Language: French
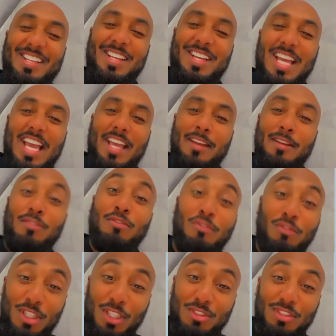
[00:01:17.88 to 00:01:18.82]
euh, Vous
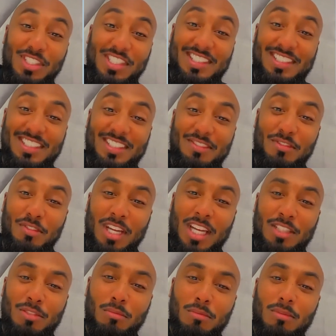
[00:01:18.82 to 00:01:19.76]
voulez que je vous dise si c'est une fille ou un
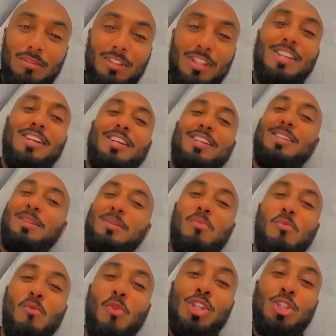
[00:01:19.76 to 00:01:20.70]
garçon
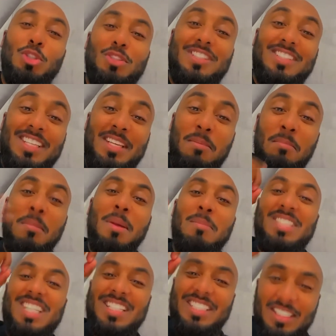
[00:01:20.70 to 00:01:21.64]
Moi, je sais, même
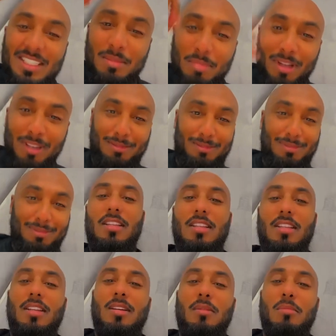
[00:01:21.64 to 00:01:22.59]
Jazz, elle sait pas.
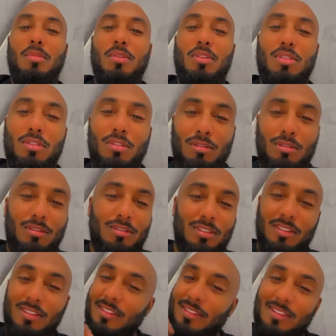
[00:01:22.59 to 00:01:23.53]
Poto,
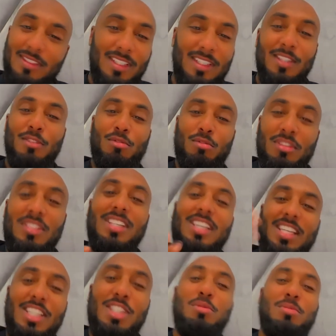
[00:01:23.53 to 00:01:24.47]
tu sais
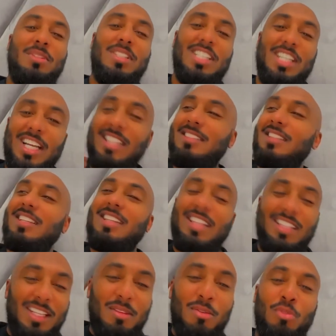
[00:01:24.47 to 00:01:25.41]
qui je suis, j'ai cassé
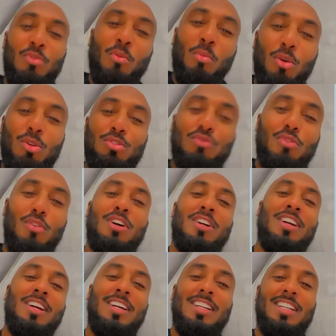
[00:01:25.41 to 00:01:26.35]
Internet de nombreuses fois.
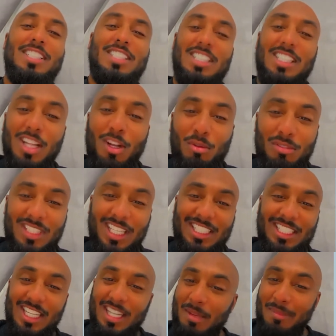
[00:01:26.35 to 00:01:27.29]
J'ai des contacts
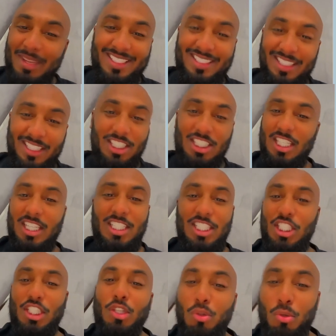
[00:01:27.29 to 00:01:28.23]
chez les médecins, chez les
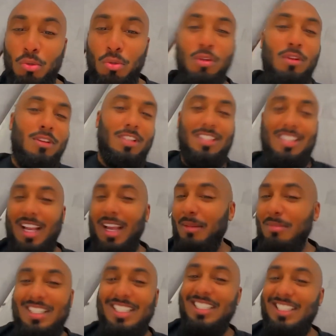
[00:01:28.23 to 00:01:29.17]
chirurgiens, t'as
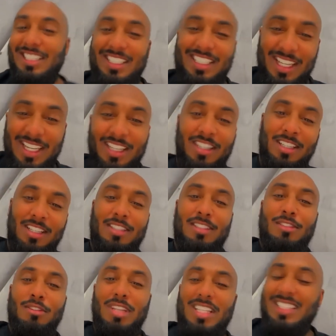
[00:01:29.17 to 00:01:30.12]
capté, chez
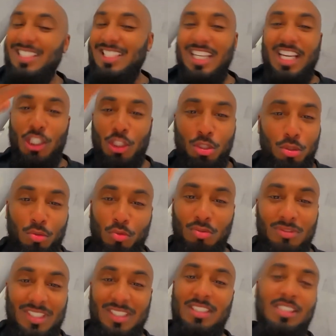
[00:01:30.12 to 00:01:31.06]
dans les CHU, tout
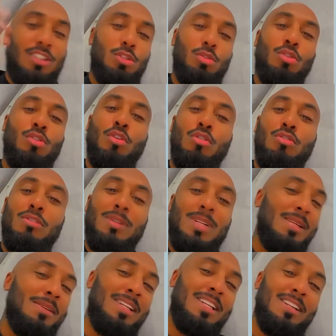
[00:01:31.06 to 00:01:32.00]
ça, je suis connu, là, hein,
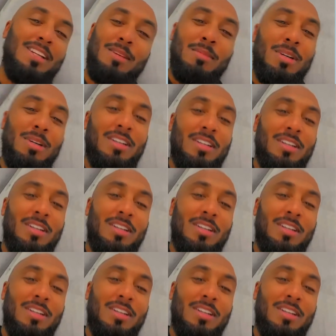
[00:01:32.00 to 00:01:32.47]
la gueule là-bas.